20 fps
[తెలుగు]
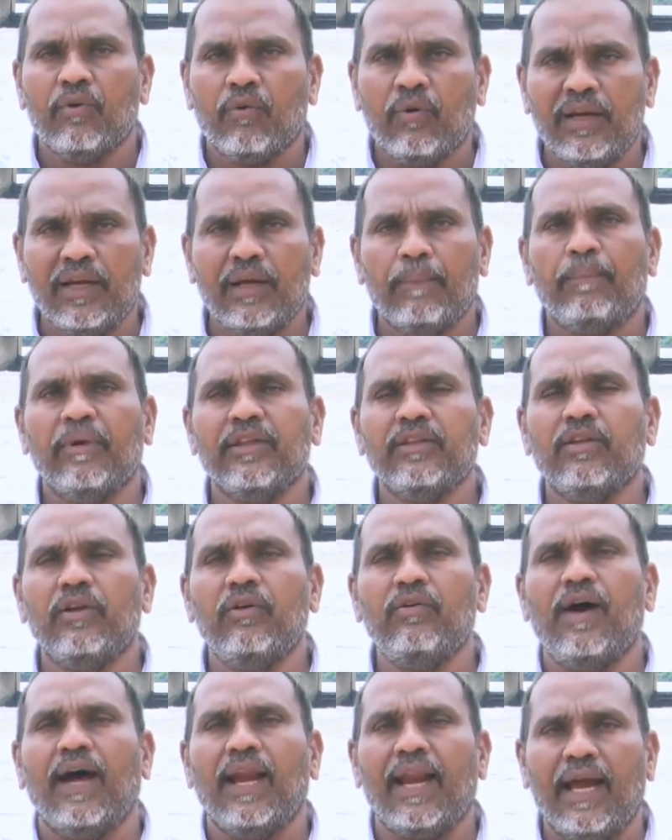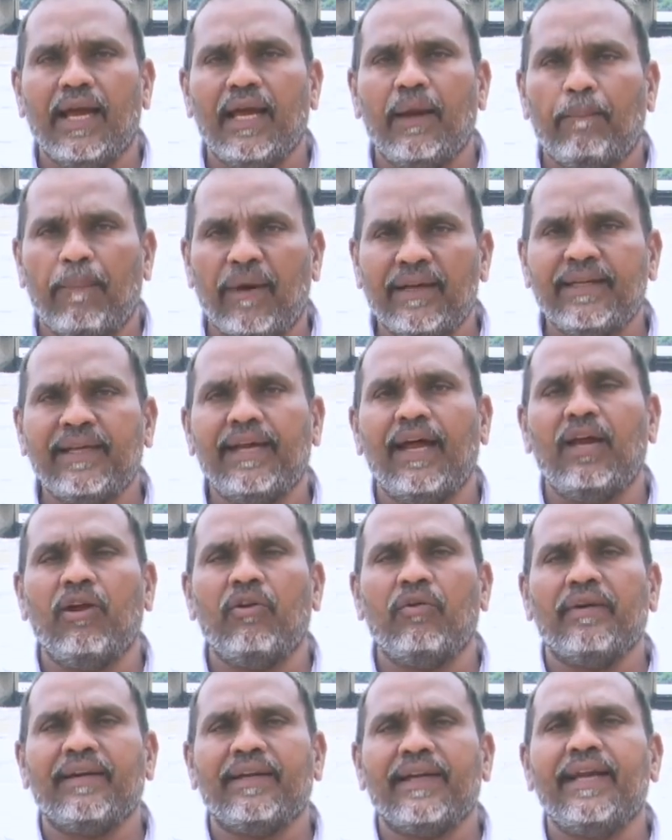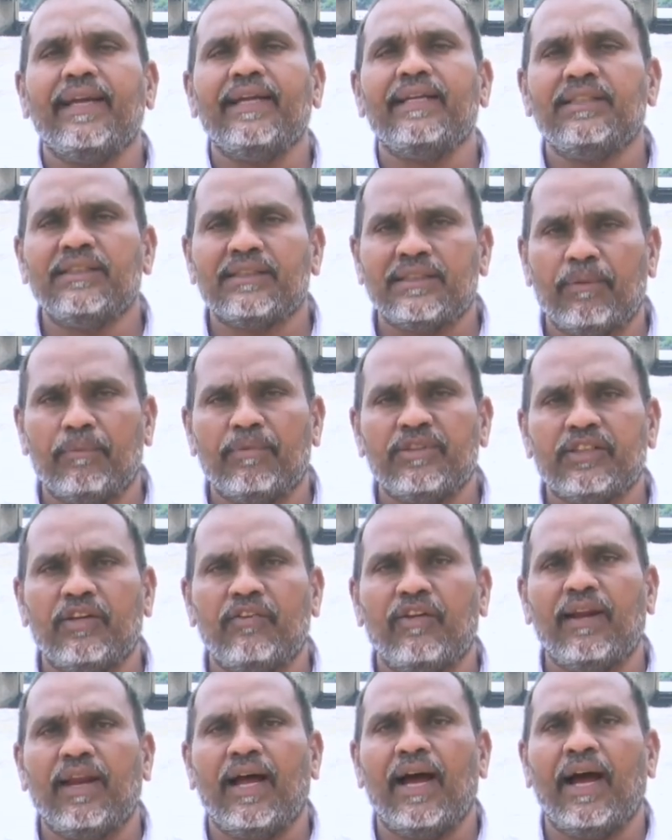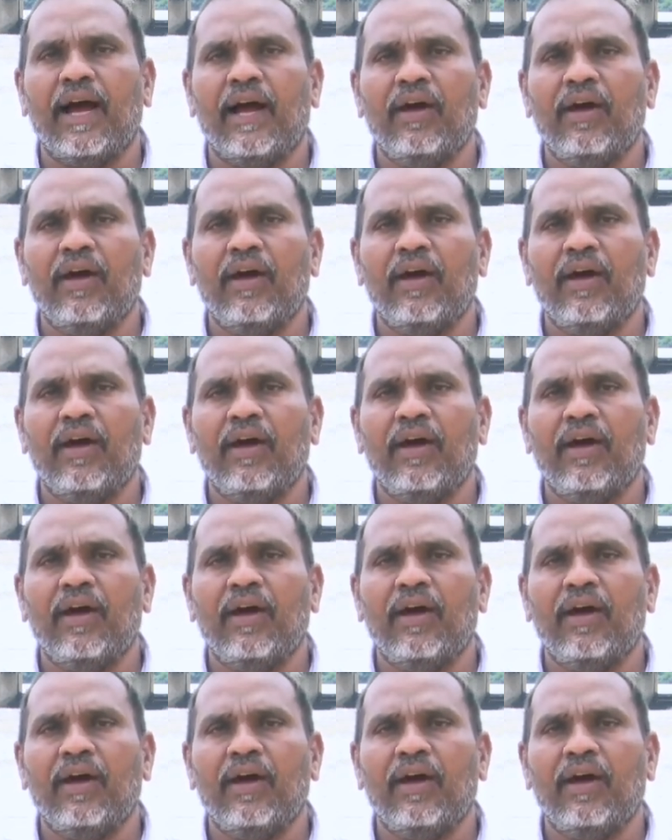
కొన్ని ఇబ్బందులు అలాగే పట్టణాల్లో డ్రైనేజీ సమస్యల వల్ల